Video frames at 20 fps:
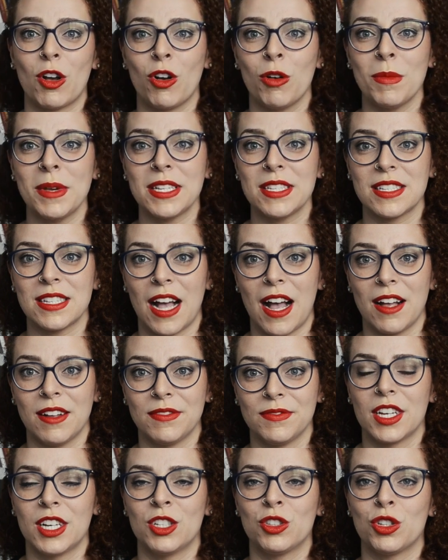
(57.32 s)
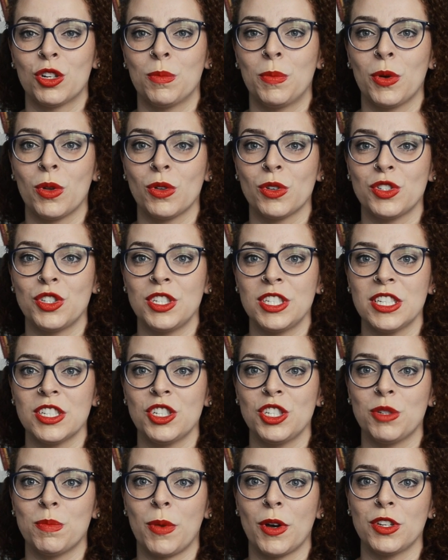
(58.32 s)
começar, antropologia a
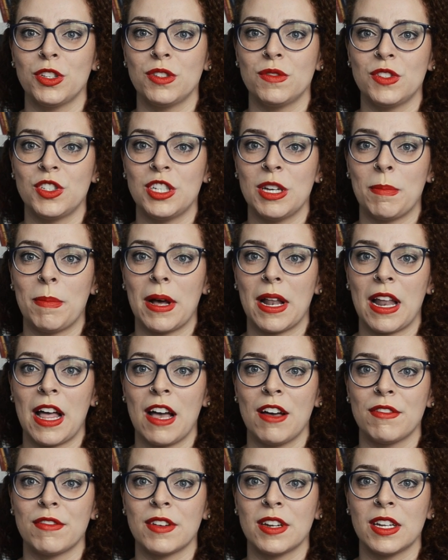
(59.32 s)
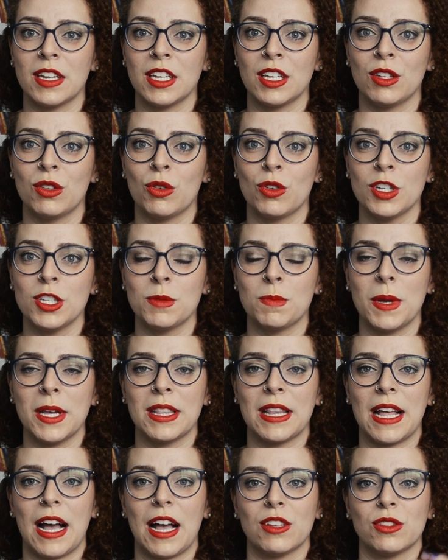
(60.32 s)
gente pode dividir a palavra em dois
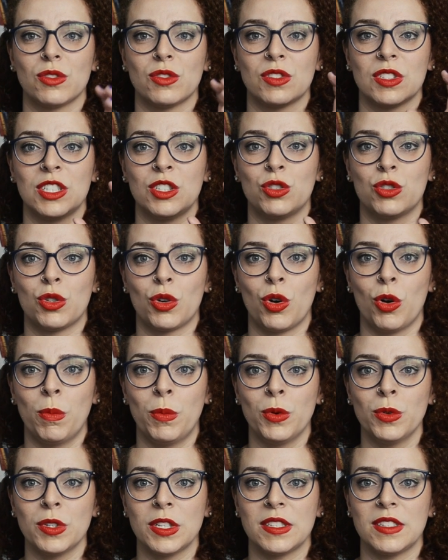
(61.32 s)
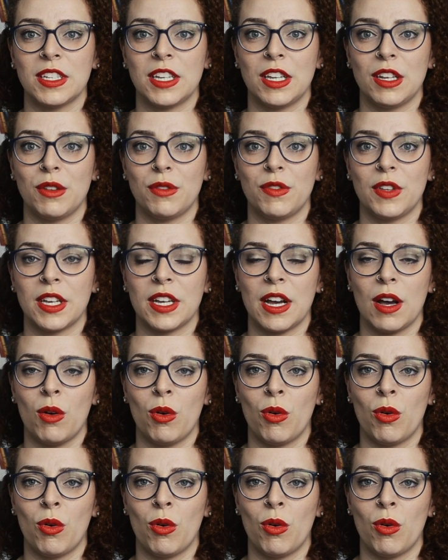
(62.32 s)
pedaços: antropo, que significa